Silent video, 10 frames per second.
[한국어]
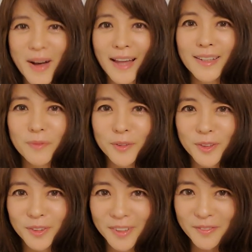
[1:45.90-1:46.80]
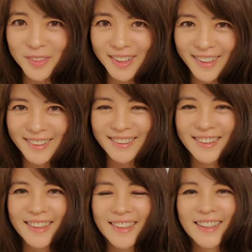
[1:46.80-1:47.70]
많이 보셔도 됩니다.
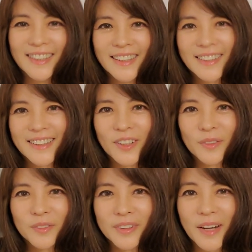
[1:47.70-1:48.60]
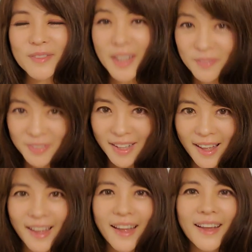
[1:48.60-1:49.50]
네, 여러분
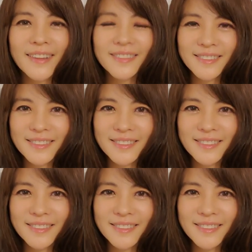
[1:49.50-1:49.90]
감사합니다.